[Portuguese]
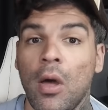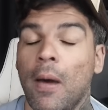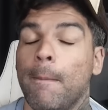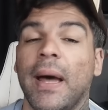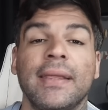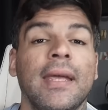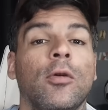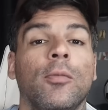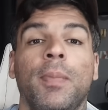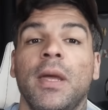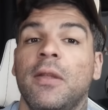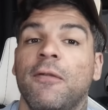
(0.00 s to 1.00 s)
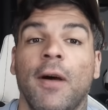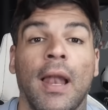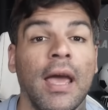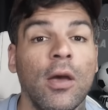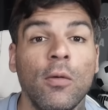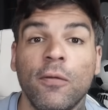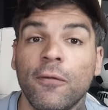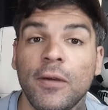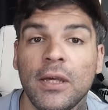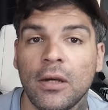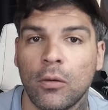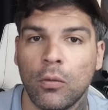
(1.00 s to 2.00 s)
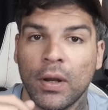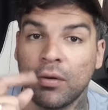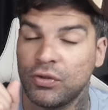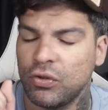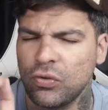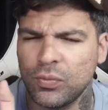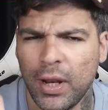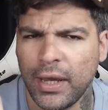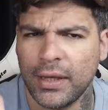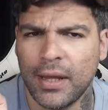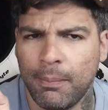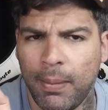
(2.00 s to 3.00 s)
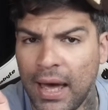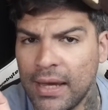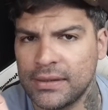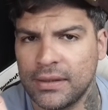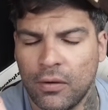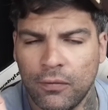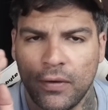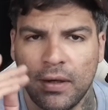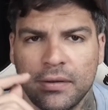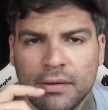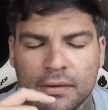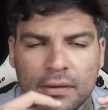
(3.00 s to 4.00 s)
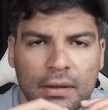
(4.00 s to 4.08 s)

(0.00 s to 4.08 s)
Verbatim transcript: bater no peito e falar eu fico, a não ser os moleques da base, talvez.